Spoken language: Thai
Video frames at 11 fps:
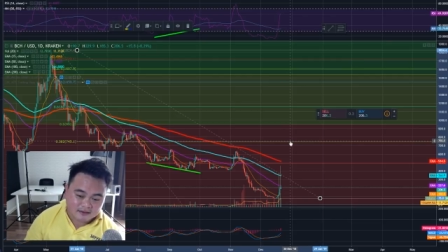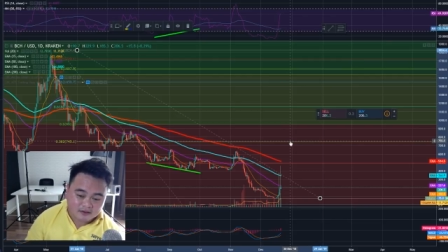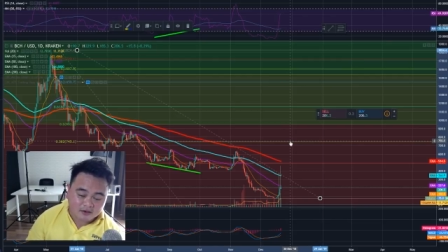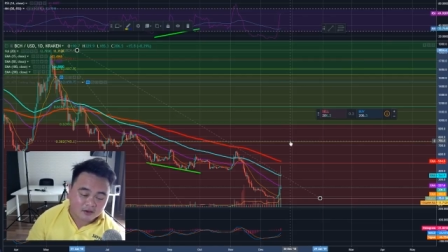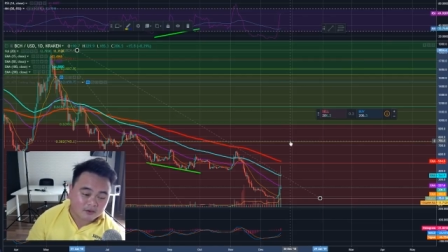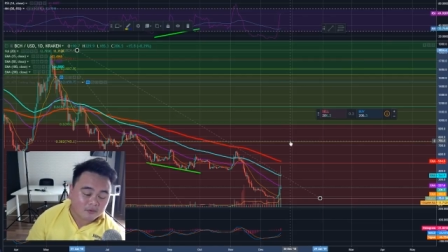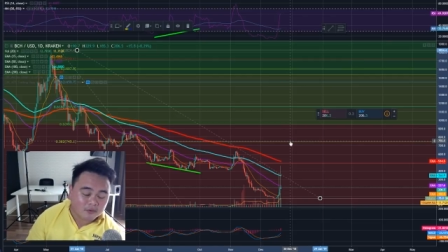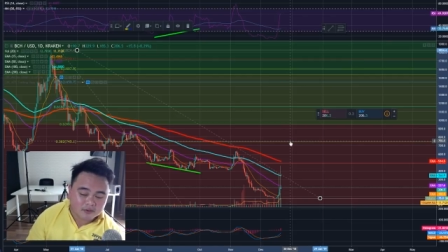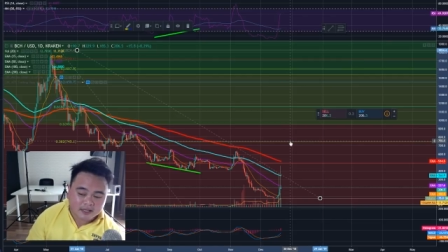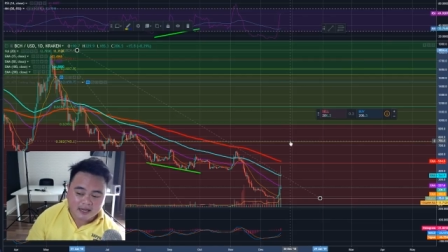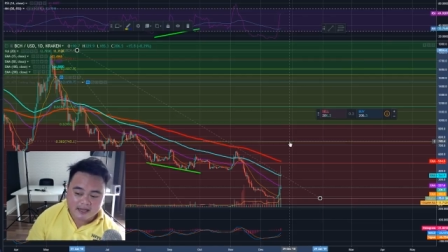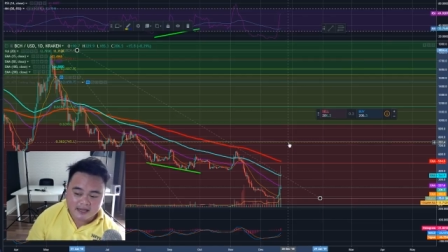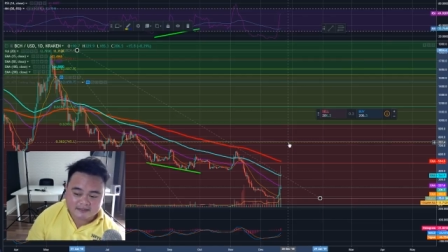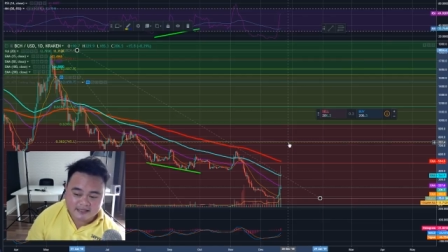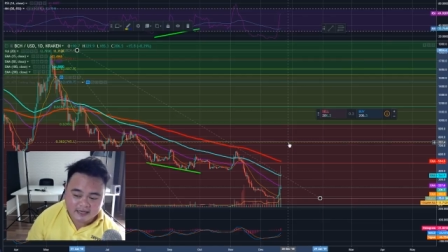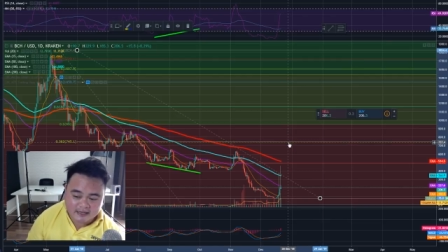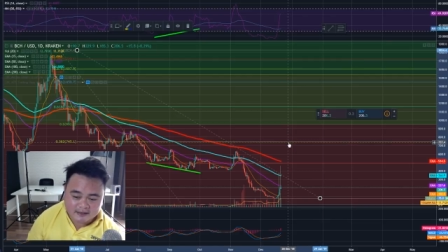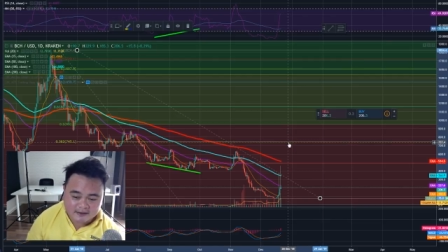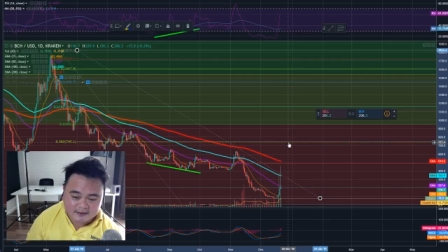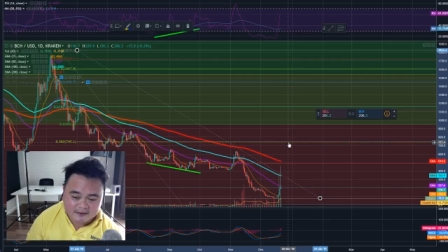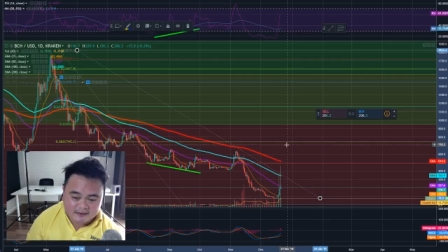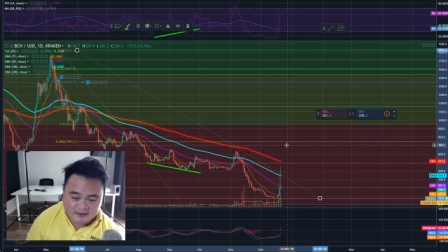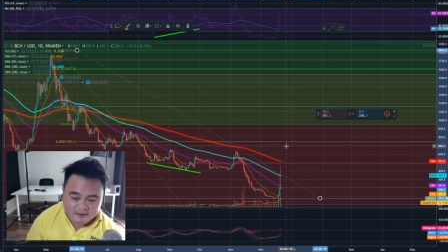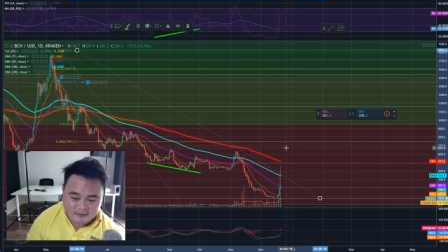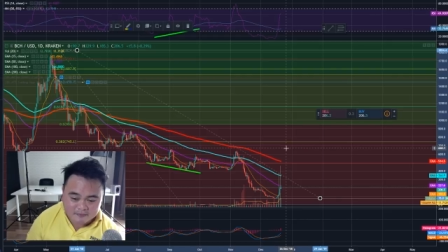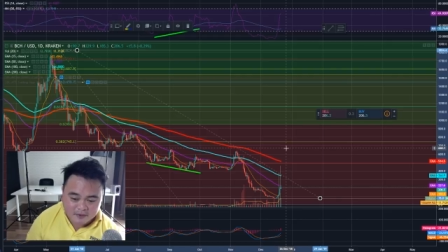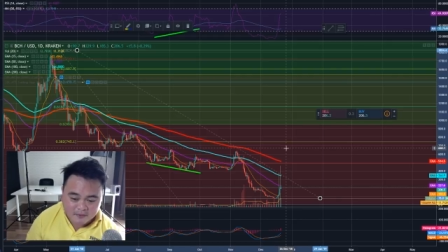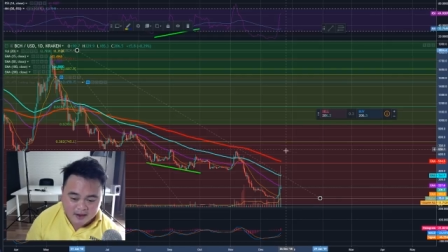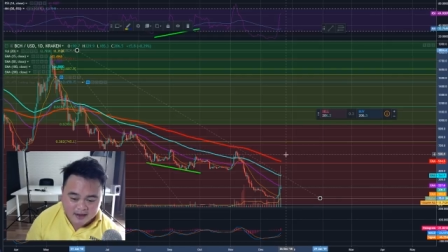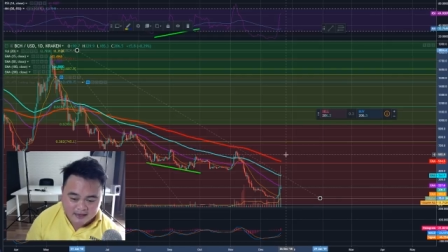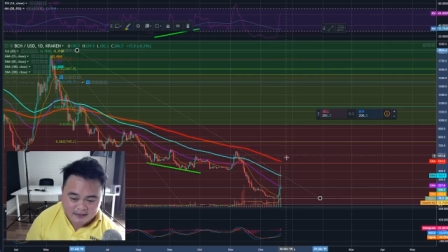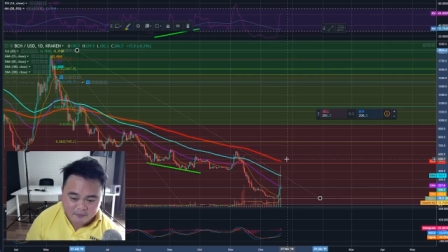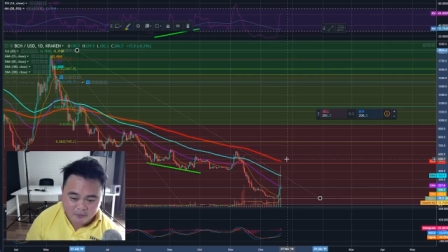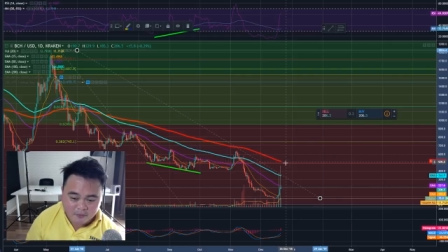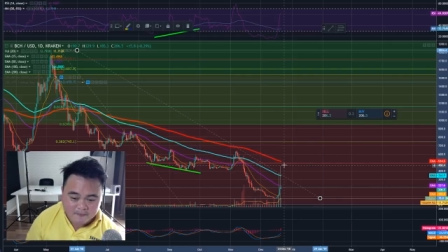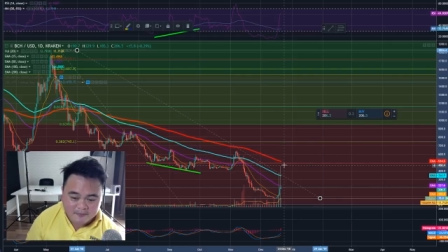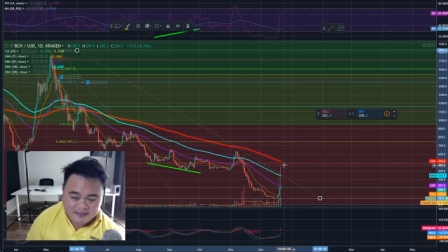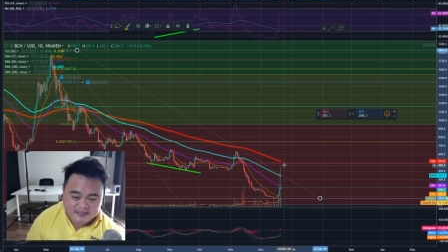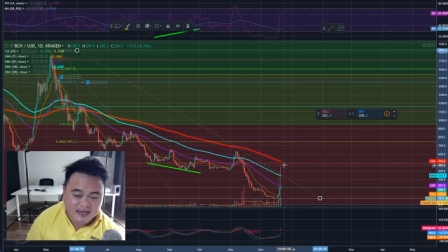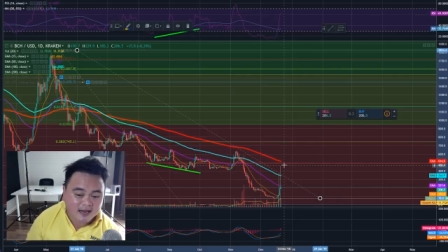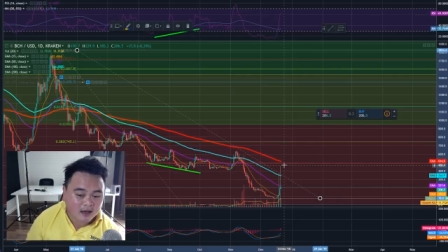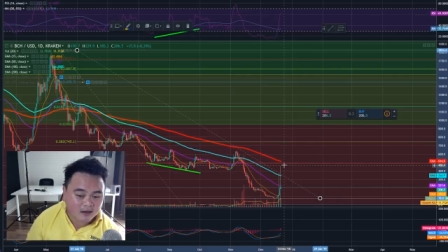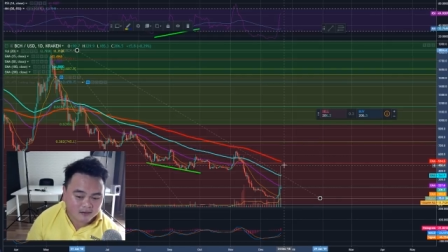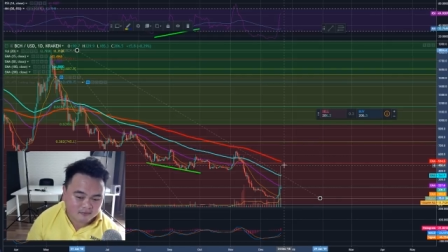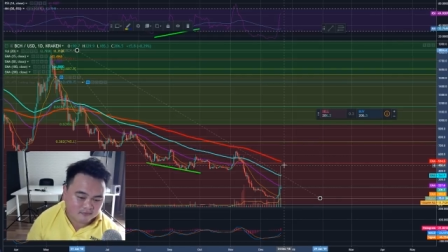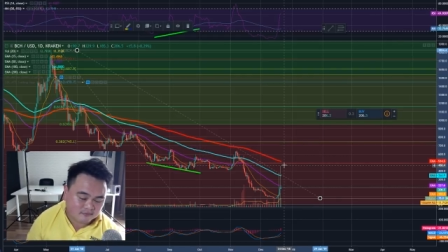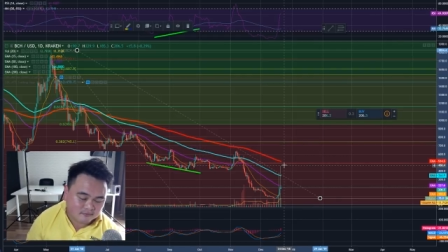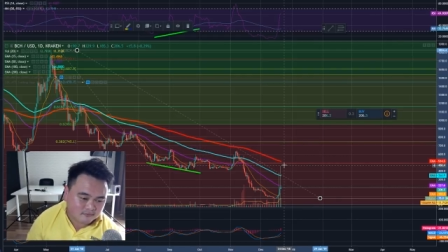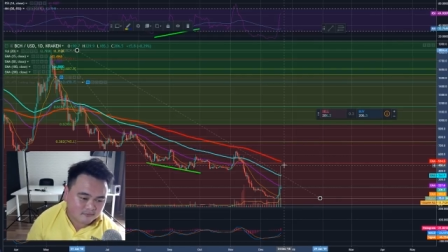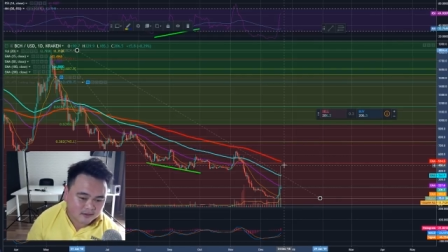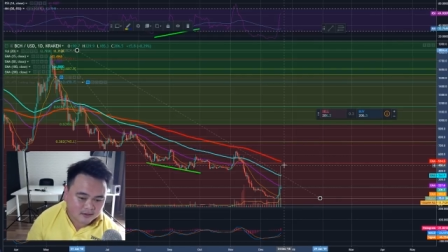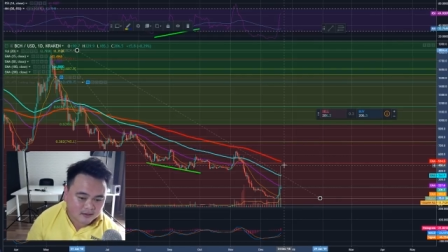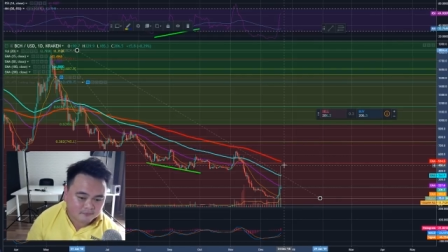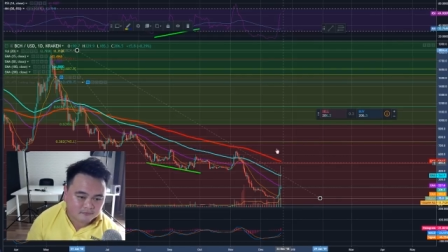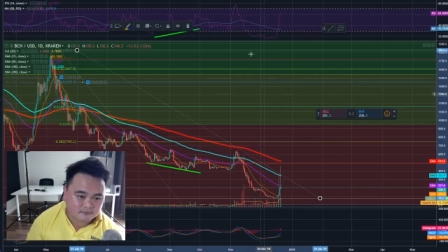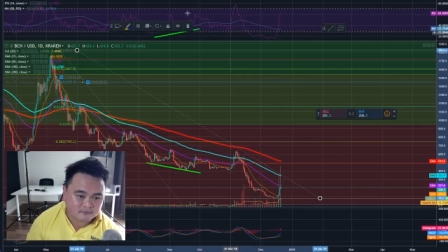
ก็ลองดูถ้าใครอยากเสี่ยงก็ไม่ว่ากันแต่ผมว่ามันไม่ใช่หรอกนะครับ